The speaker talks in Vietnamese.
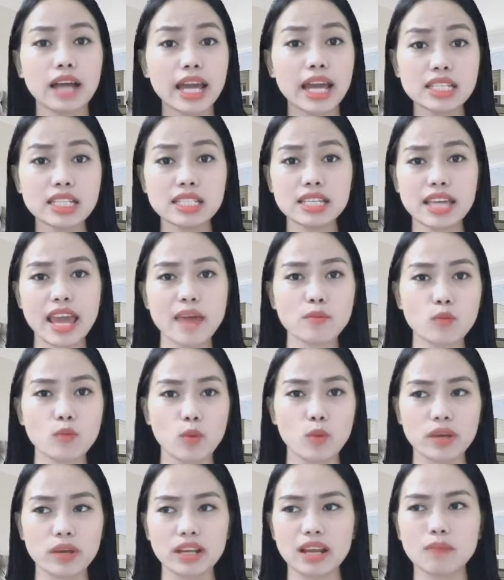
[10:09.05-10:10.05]
anh chị em của
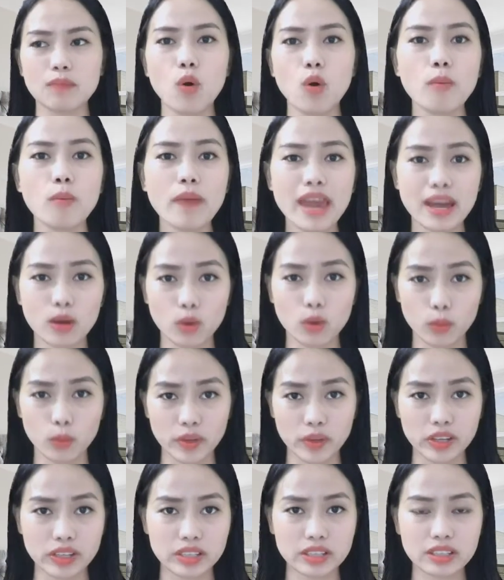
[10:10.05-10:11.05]
mình là bố mẹ của
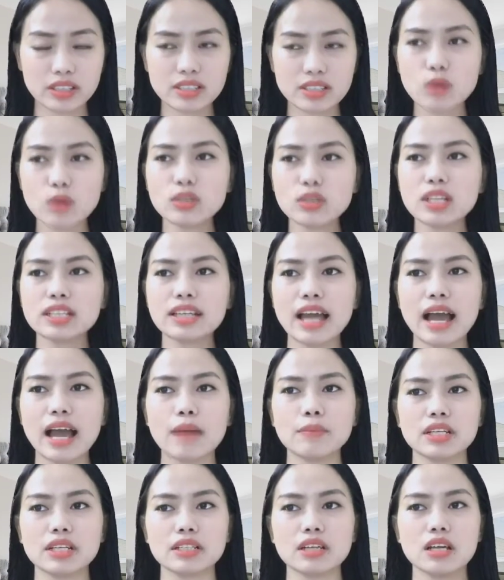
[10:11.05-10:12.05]
mình sau tất cả
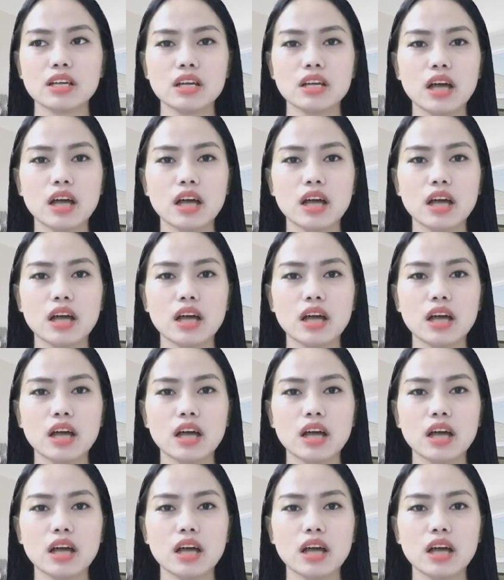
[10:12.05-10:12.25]
mình